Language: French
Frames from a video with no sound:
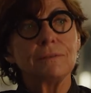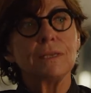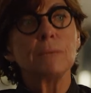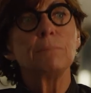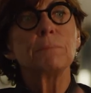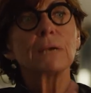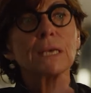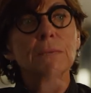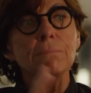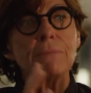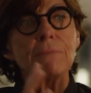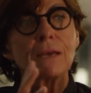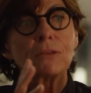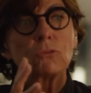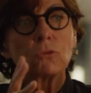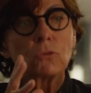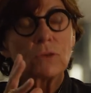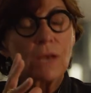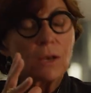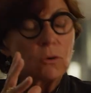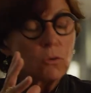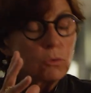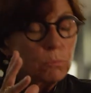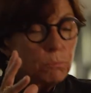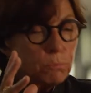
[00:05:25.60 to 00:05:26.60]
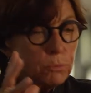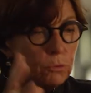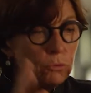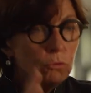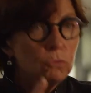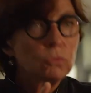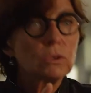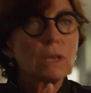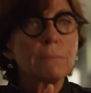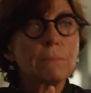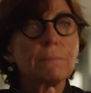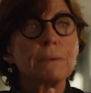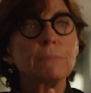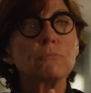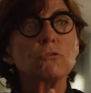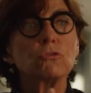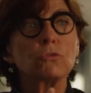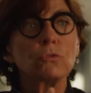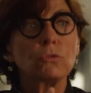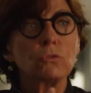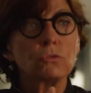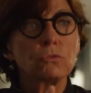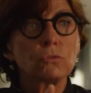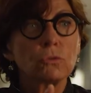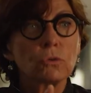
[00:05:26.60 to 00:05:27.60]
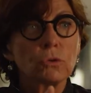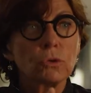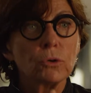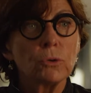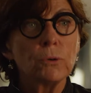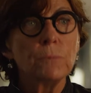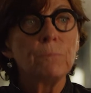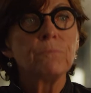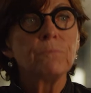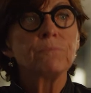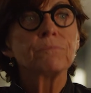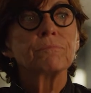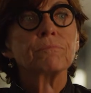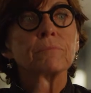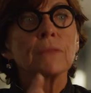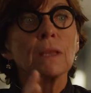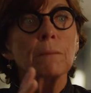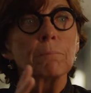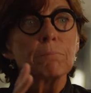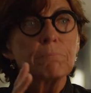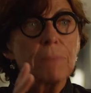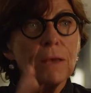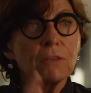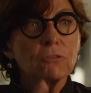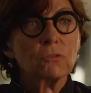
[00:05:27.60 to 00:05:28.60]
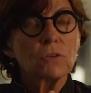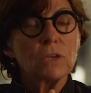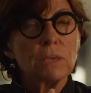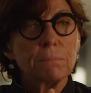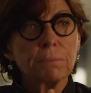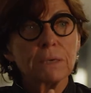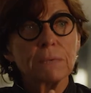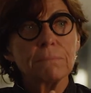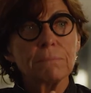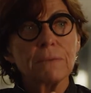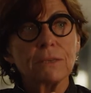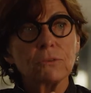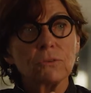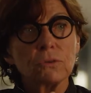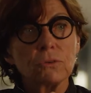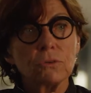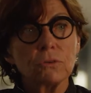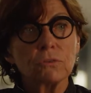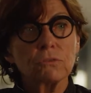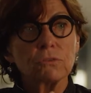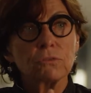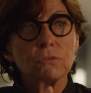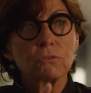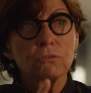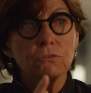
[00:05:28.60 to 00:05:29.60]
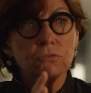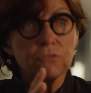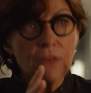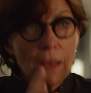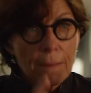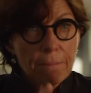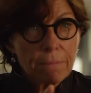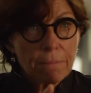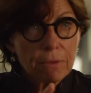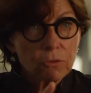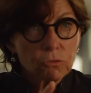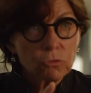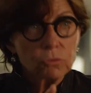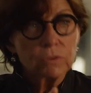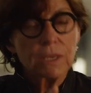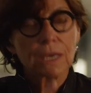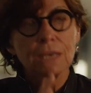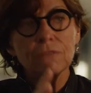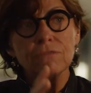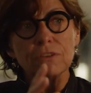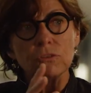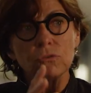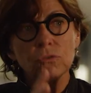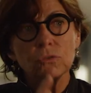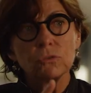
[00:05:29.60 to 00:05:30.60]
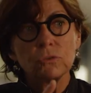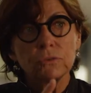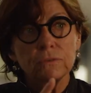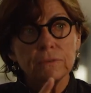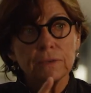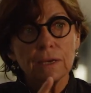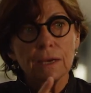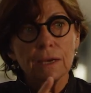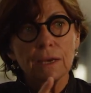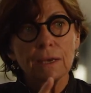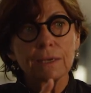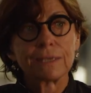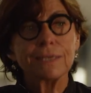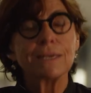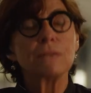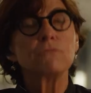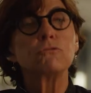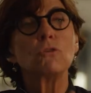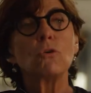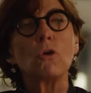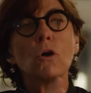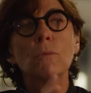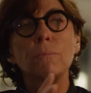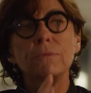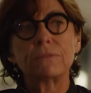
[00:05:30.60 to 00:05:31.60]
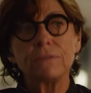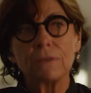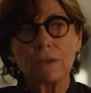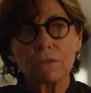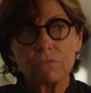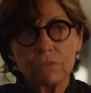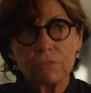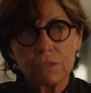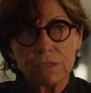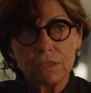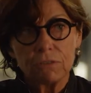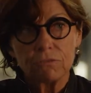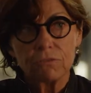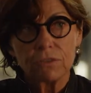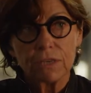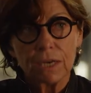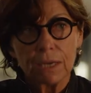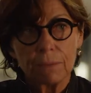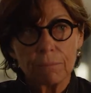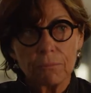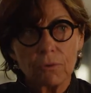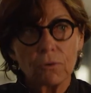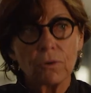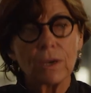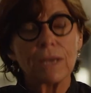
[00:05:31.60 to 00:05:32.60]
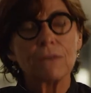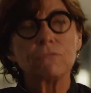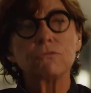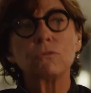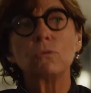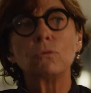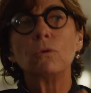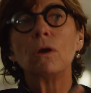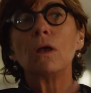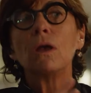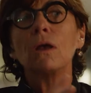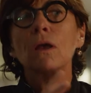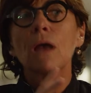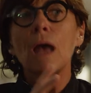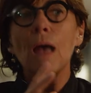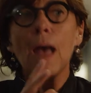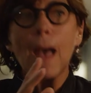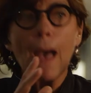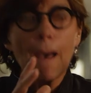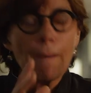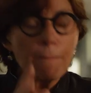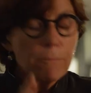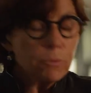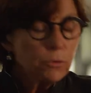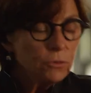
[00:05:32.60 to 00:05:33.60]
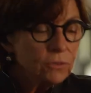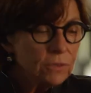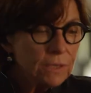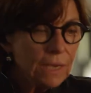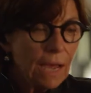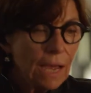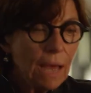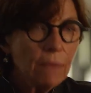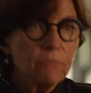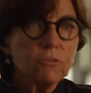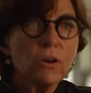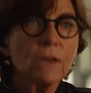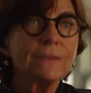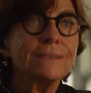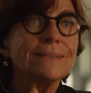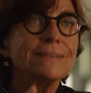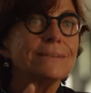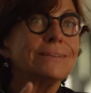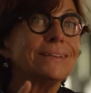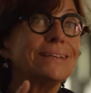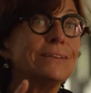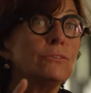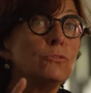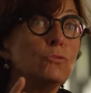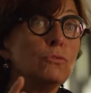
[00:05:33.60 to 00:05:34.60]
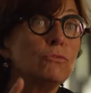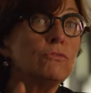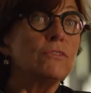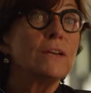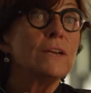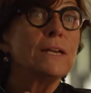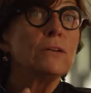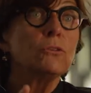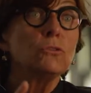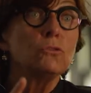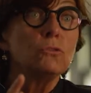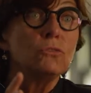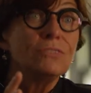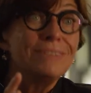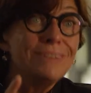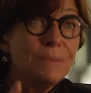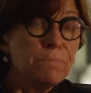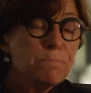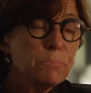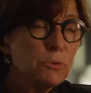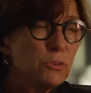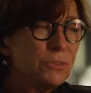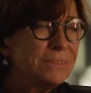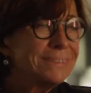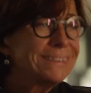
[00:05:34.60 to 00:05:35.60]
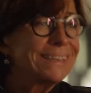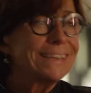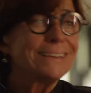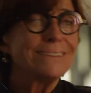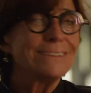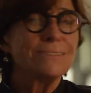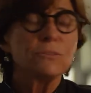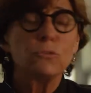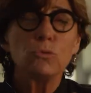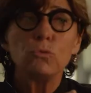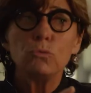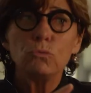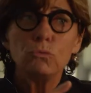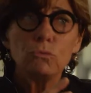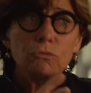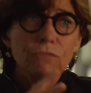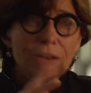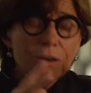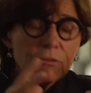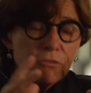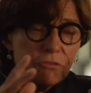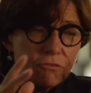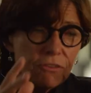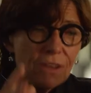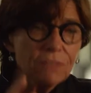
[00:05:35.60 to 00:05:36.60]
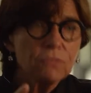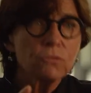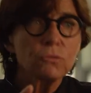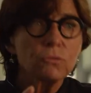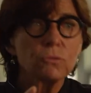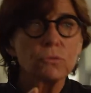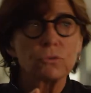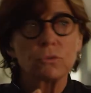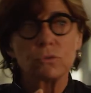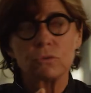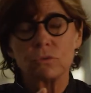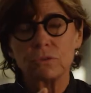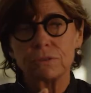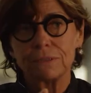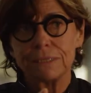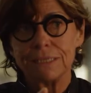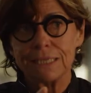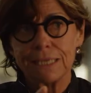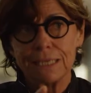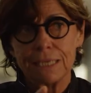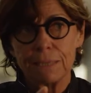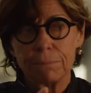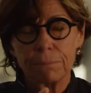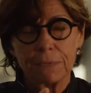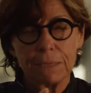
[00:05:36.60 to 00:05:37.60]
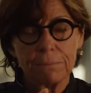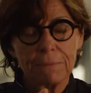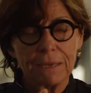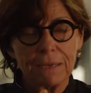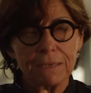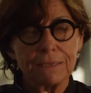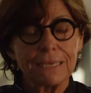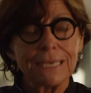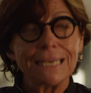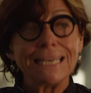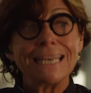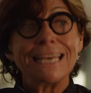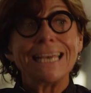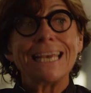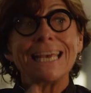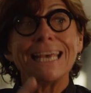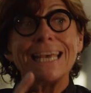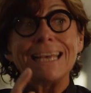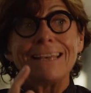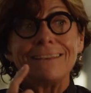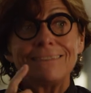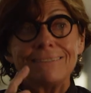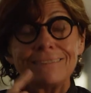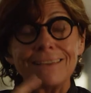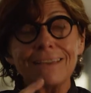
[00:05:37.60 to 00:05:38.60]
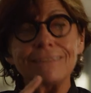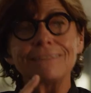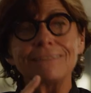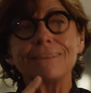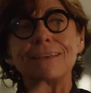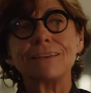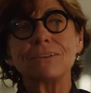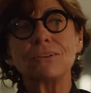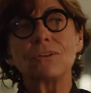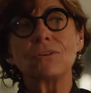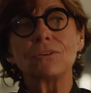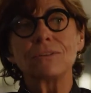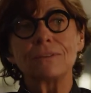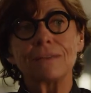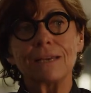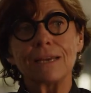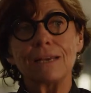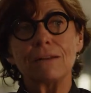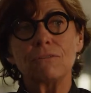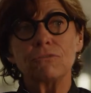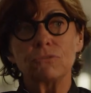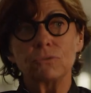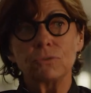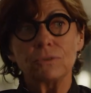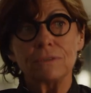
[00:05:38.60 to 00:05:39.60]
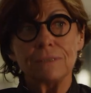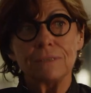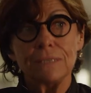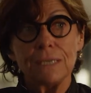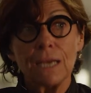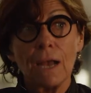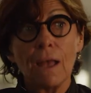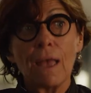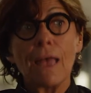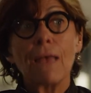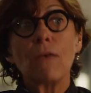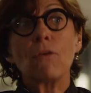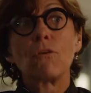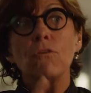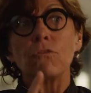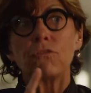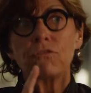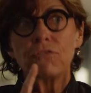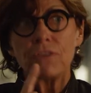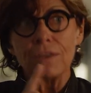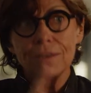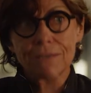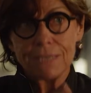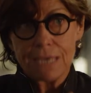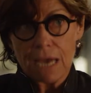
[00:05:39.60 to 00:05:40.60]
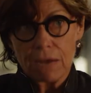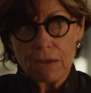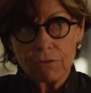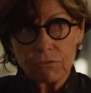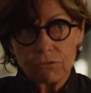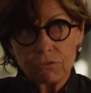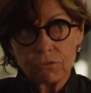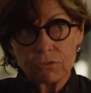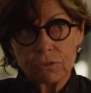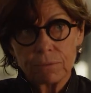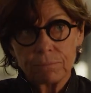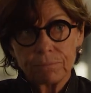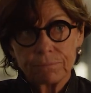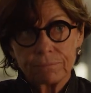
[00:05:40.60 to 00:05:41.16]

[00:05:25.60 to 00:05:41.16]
les primates, on ne raconte plus du tout la même chose sur eux parce que les primatologues femmes sont arrivées sur le terrain et elles vont observer différemment, elles vont aboutir à avoir des, nouvelles hypothèses, de nouvelles façons de considérer les primates. Et certaines d'entre elles vont dire, faites gaffe,